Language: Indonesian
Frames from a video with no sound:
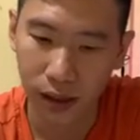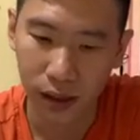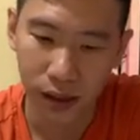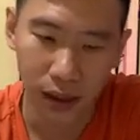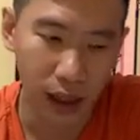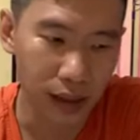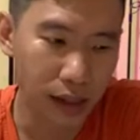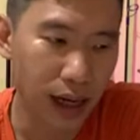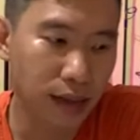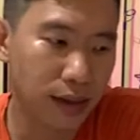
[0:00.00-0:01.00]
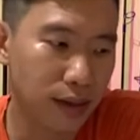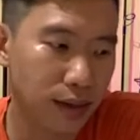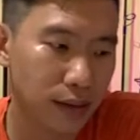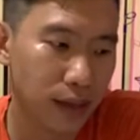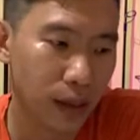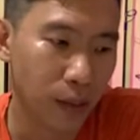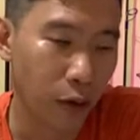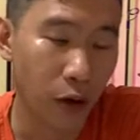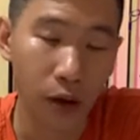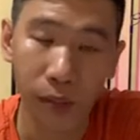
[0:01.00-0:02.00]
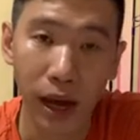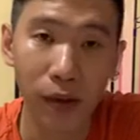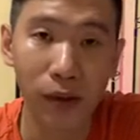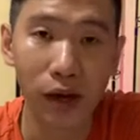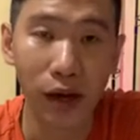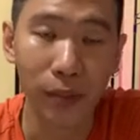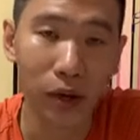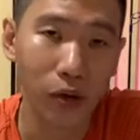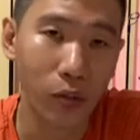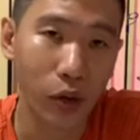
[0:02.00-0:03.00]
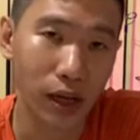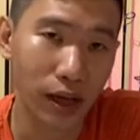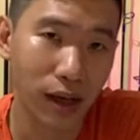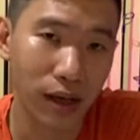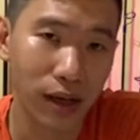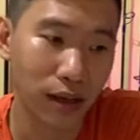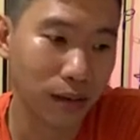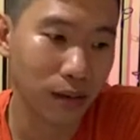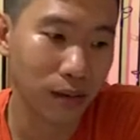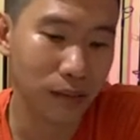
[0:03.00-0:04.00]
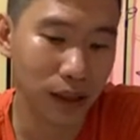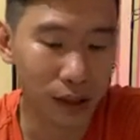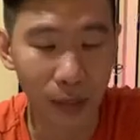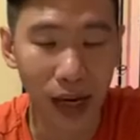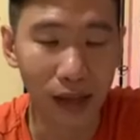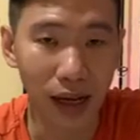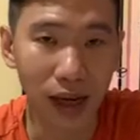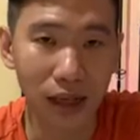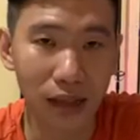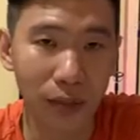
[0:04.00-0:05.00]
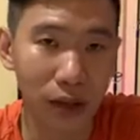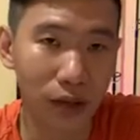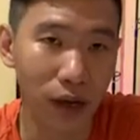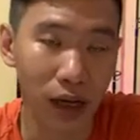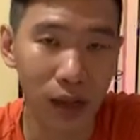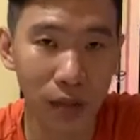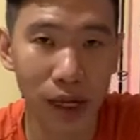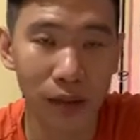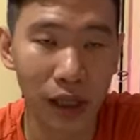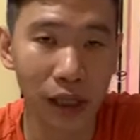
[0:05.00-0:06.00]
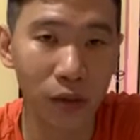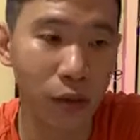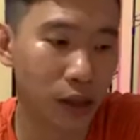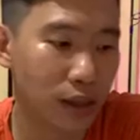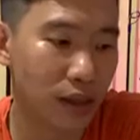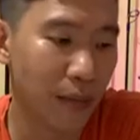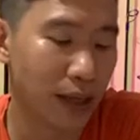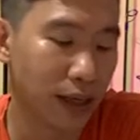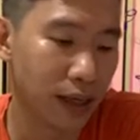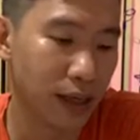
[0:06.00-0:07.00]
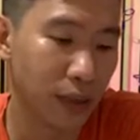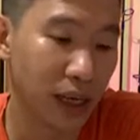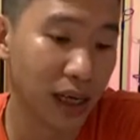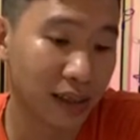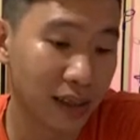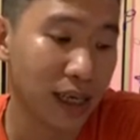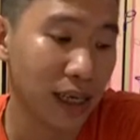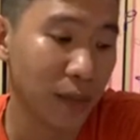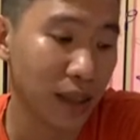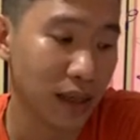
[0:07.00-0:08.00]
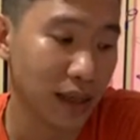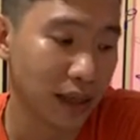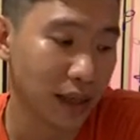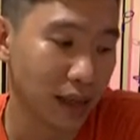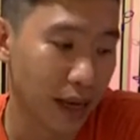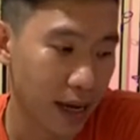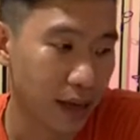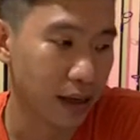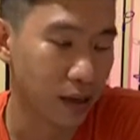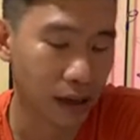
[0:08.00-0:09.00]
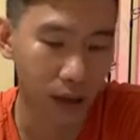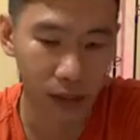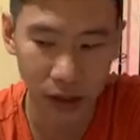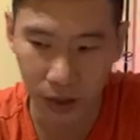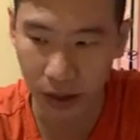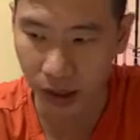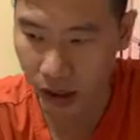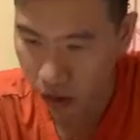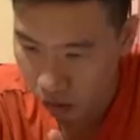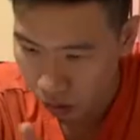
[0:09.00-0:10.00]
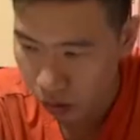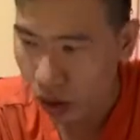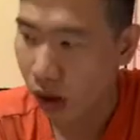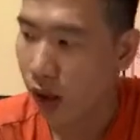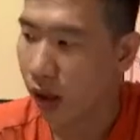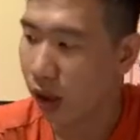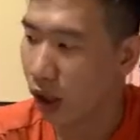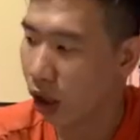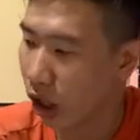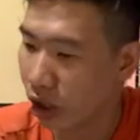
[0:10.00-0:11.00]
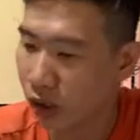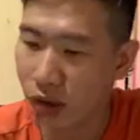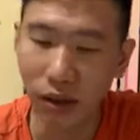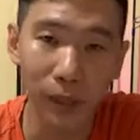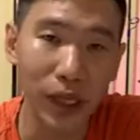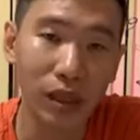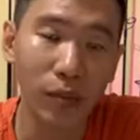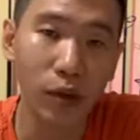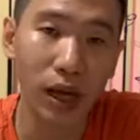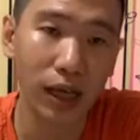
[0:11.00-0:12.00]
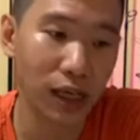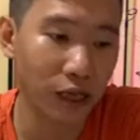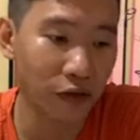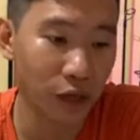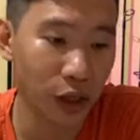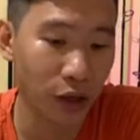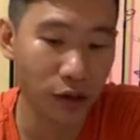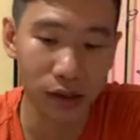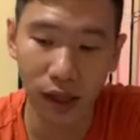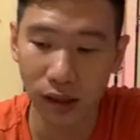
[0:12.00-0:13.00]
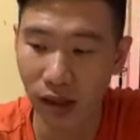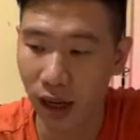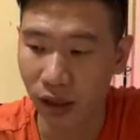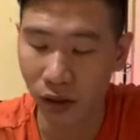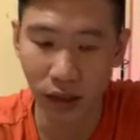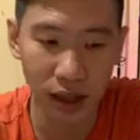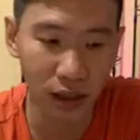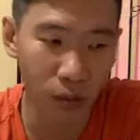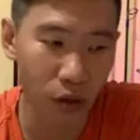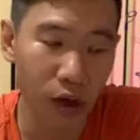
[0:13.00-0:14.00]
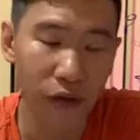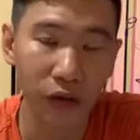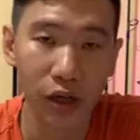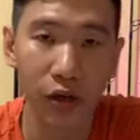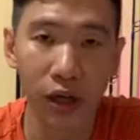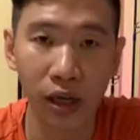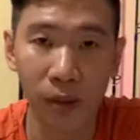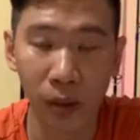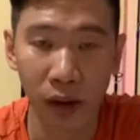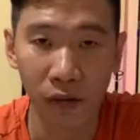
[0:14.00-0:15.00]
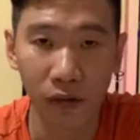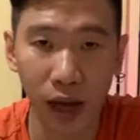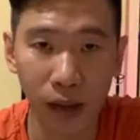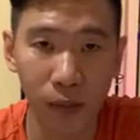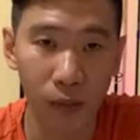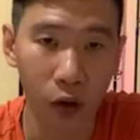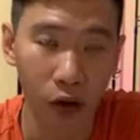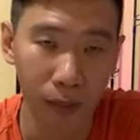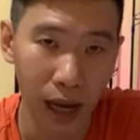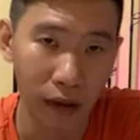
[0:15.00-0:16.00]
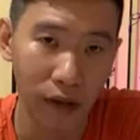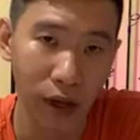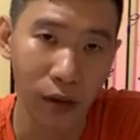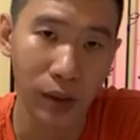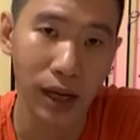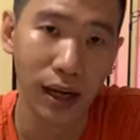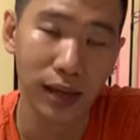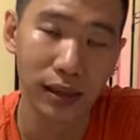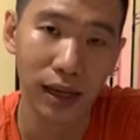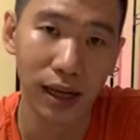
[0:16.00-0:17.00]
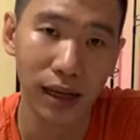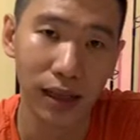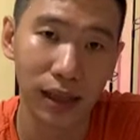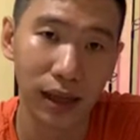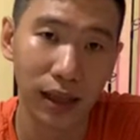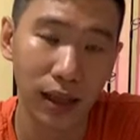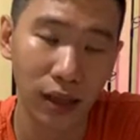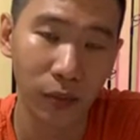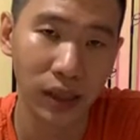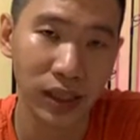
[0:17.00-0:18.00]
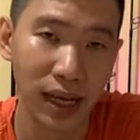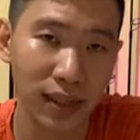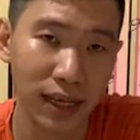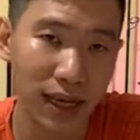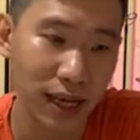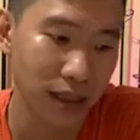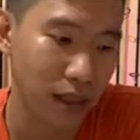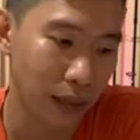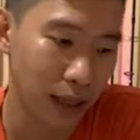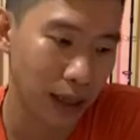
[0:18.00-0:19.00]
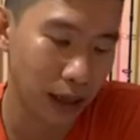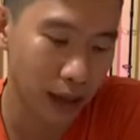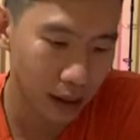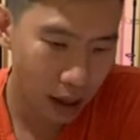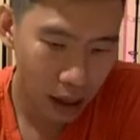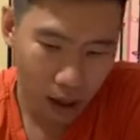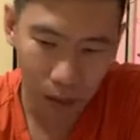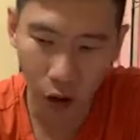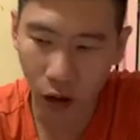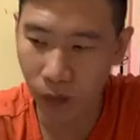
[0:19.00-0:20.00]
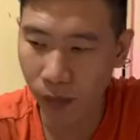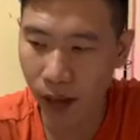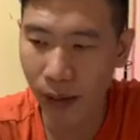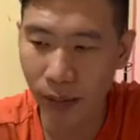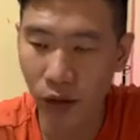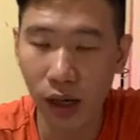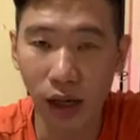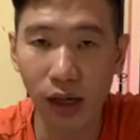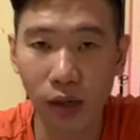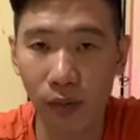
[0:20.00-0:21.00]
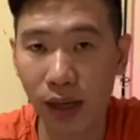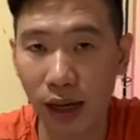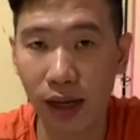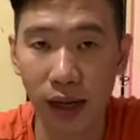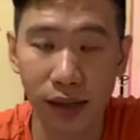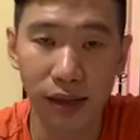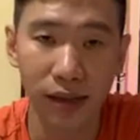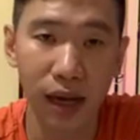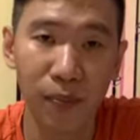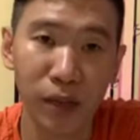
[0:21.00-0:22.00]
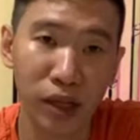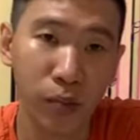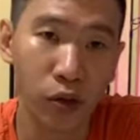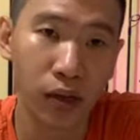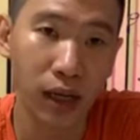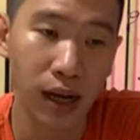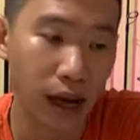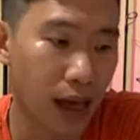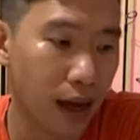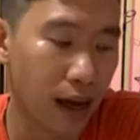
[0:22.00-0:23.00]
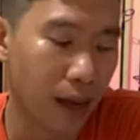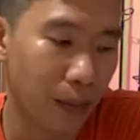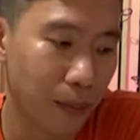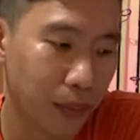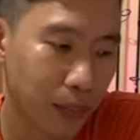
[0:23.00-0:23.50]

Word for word: dengan jelas mohon maaf kalau emang ngomongnya masih berantakan cuman kurang lebih ya begitu mungkin sahabat Engler mengerti ya penjelasan saya yang kurang lebih seperti itu kalau gitu sampai ketemu lagi di video saya selanjutnya semoga video ini bermanfaat mohon maaf kalau bila ada salah kata-kata atau penjelasannya ya sahabat Engler. mohon maaf juga kalau bila ada salah penyebutan dalam